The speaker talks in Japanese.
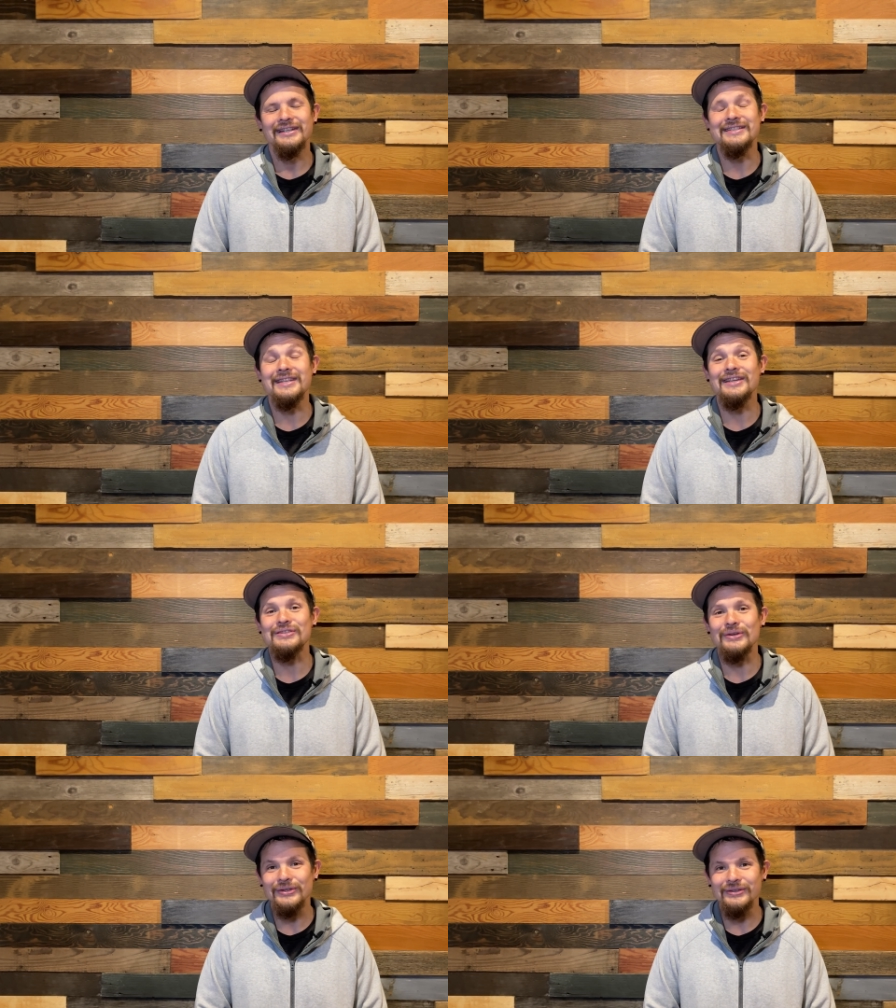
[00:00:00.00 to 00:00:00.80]
聖
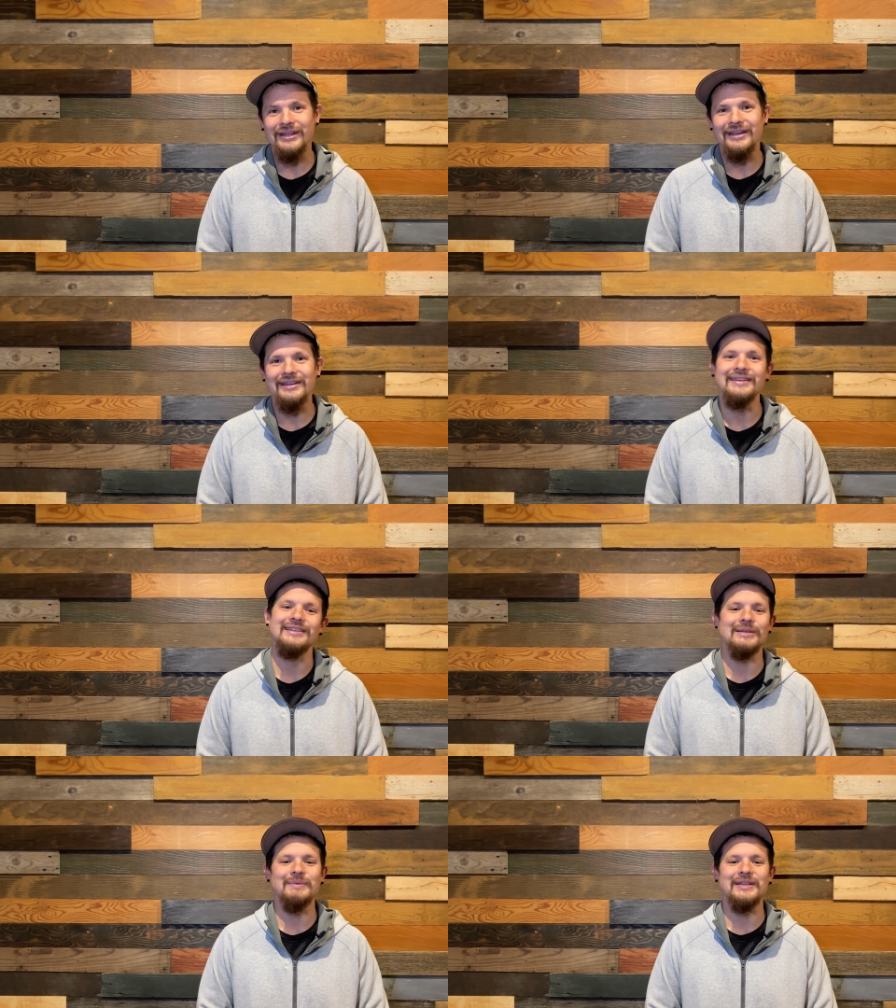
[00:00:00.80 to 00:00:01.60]
書を読んで
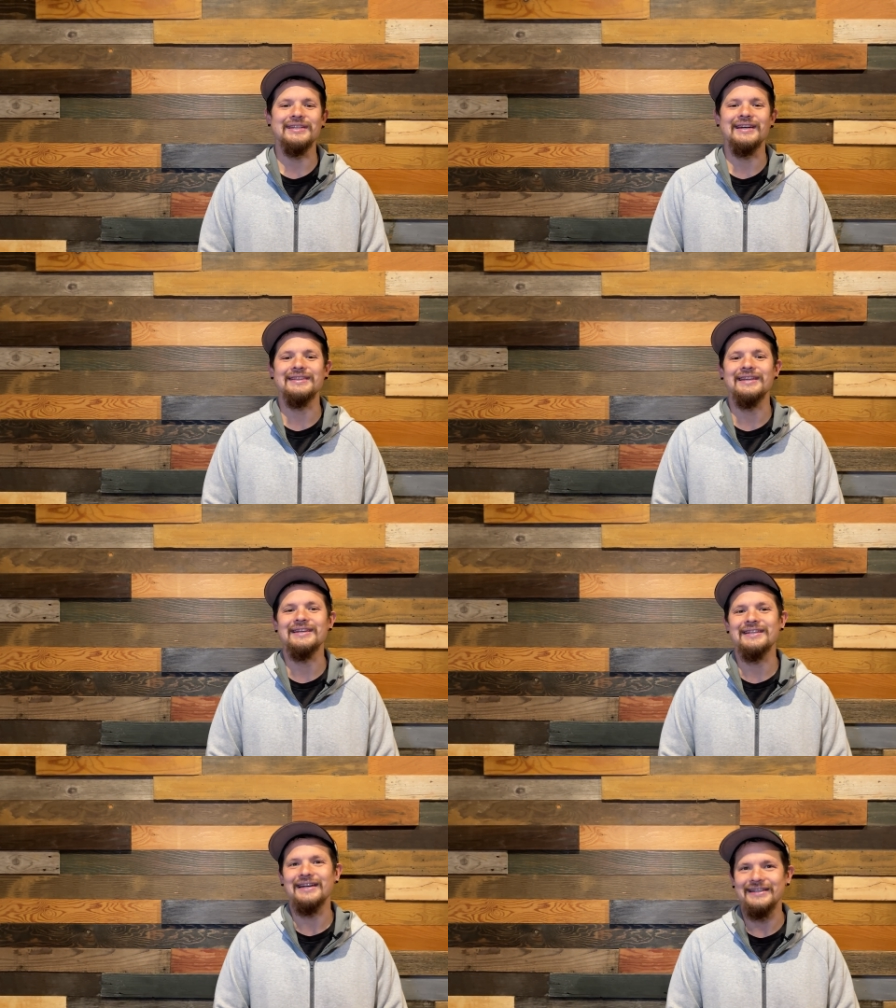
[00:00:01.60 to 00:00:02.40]
イエス様に出会ってい
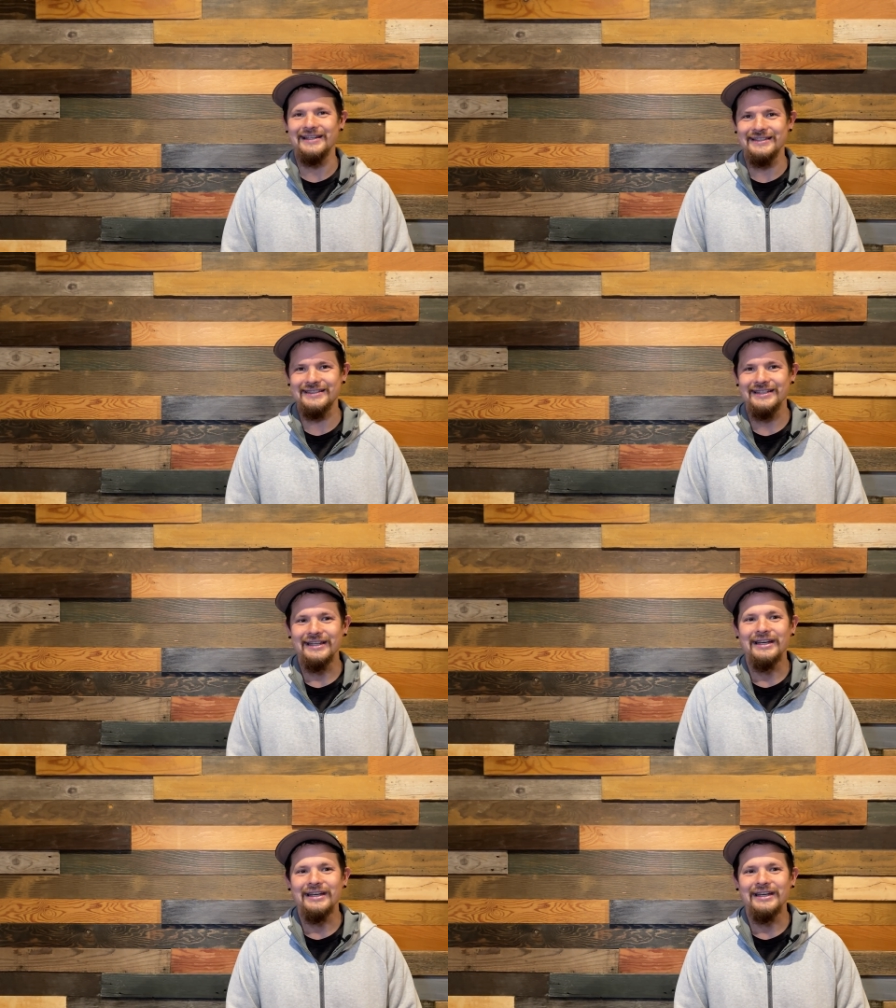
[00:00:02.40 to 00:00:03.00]
きたいです。